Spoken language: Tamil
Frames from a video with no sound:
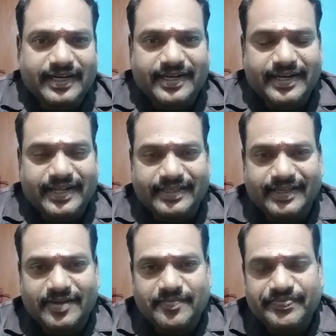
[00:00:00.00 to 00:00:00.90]
கணக்கு
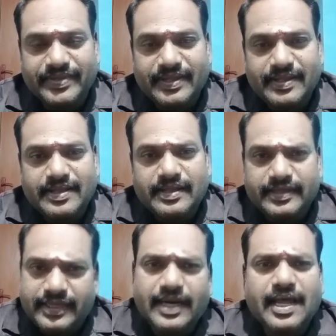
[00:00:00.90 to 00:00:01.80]
கிடையாதுங்க
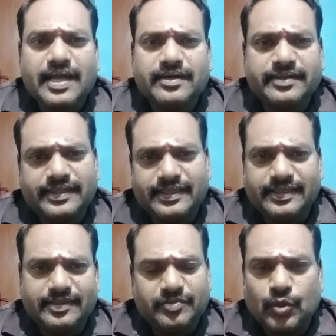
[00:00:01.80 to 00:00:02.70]
எல்லாருக்கும் இது
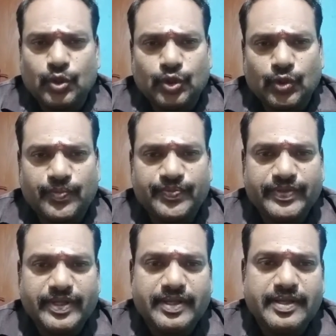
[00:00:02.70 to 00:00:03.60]
பொருந்தும்
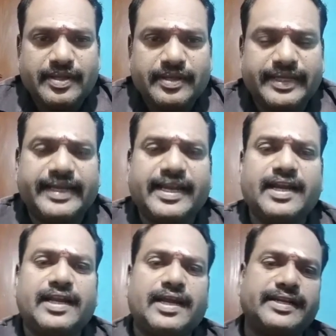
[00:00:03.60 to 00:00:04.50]

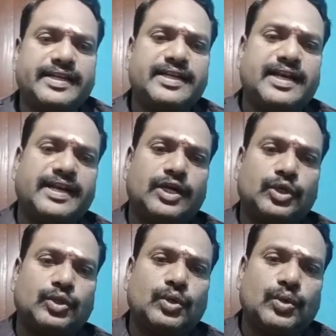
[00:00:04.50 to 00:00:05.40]
எங்கெங்கெல்லாம் நீர்நிலைகள்
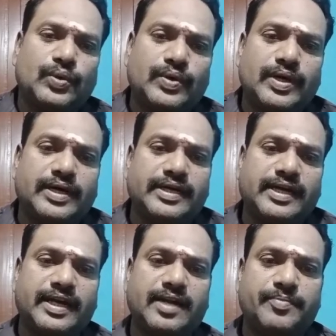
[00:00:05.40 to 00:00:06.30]
இருக்கோ
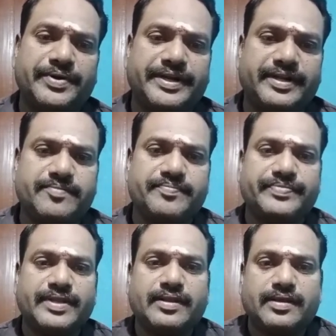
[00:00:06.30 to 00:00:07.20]
அங்கங்கெல்லாம் போயிட்டு
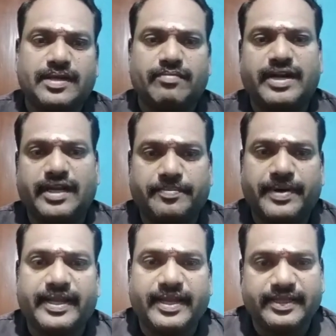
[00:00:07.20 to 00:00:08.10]
நம்ம இன்றைக்கி
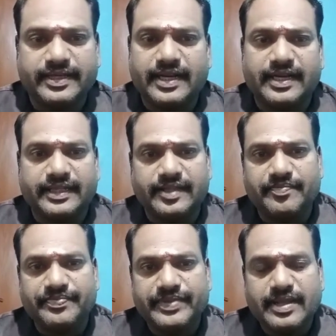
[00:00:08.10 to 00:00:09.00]
படைக்கிறது நல்லது
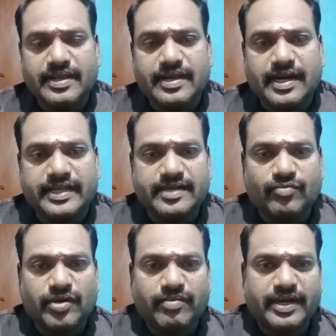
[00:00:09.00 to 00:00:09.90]
அதன்
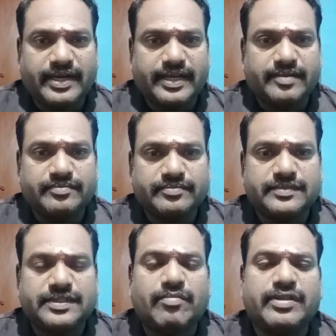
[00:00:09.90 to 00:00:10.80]
மூலமாக
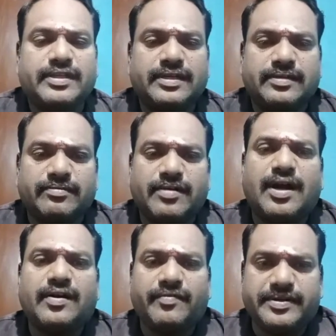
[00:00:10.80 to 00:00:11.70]
நமது
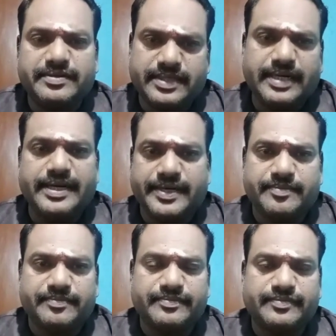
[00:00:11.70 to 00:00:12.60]
வாழ்வு
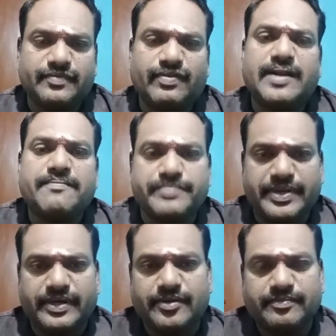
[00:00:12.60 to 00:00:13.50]
செழிக்கும் வளம்
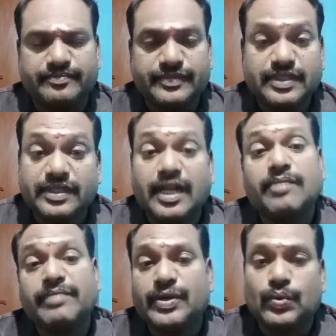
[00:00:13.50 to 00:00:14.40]
பெருகும்
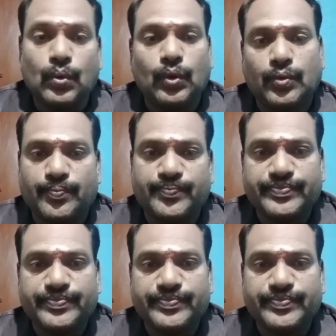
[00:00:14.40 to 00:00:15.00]
நன்மை கூடும்